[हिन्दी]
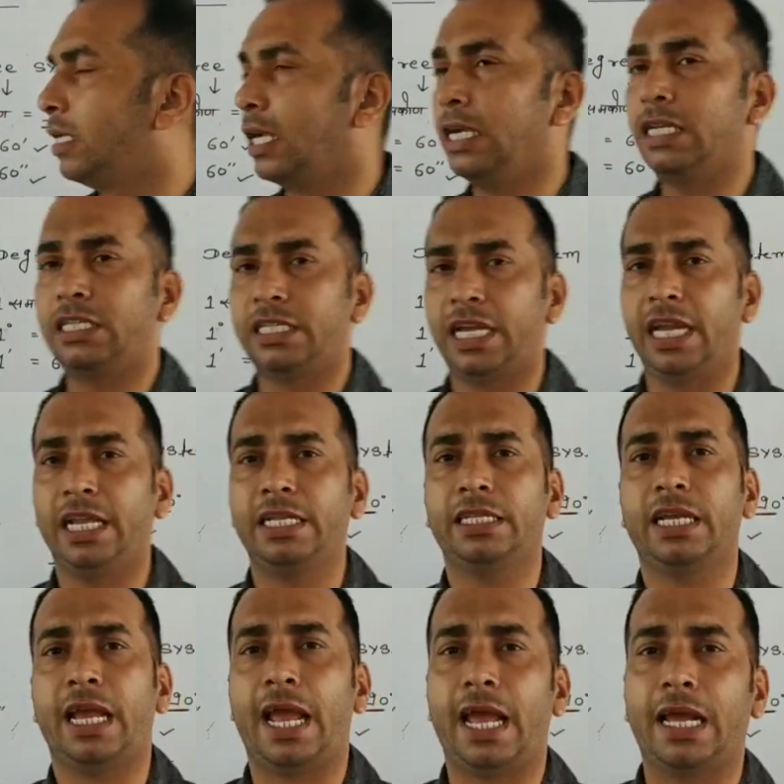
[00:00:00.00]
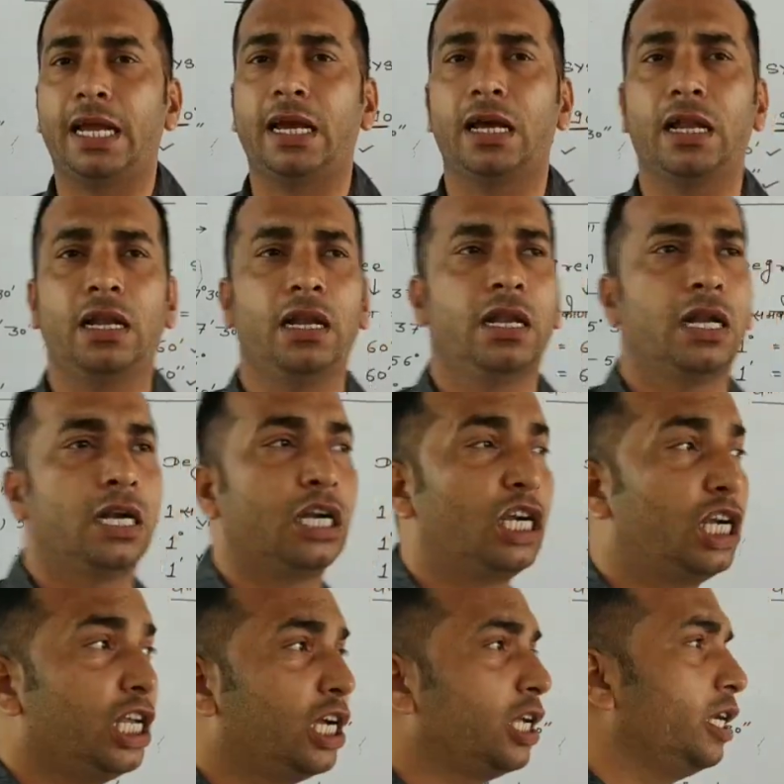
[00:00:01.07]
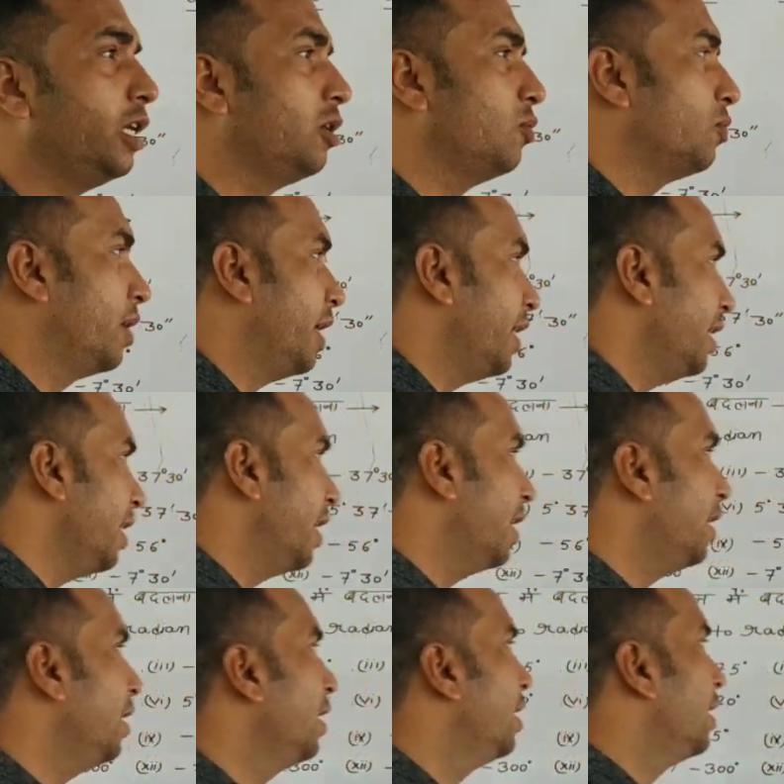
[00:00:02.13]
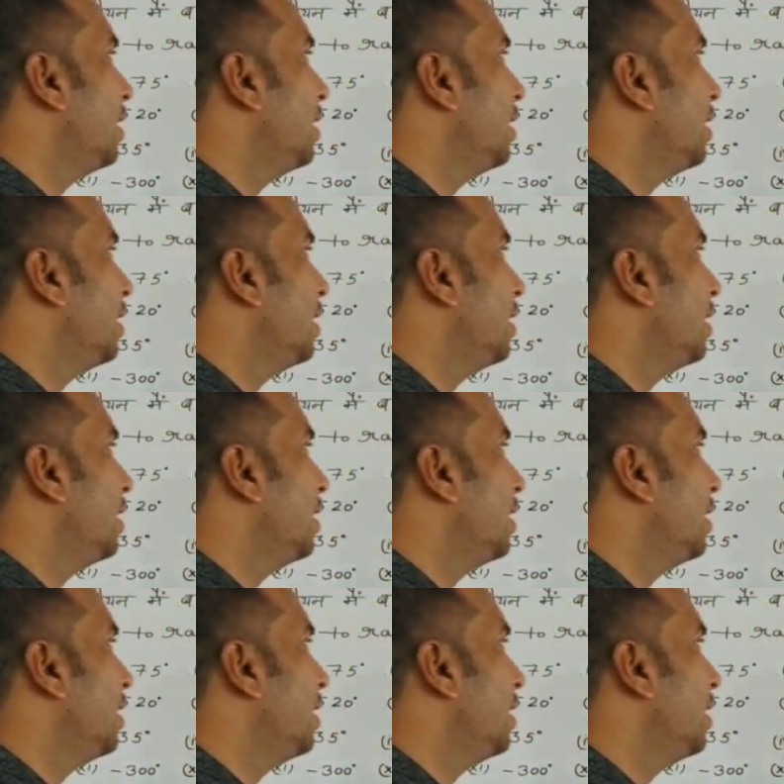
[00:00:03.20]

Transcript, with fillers: यानी चेंज एंगल डिग्री टू रेडियन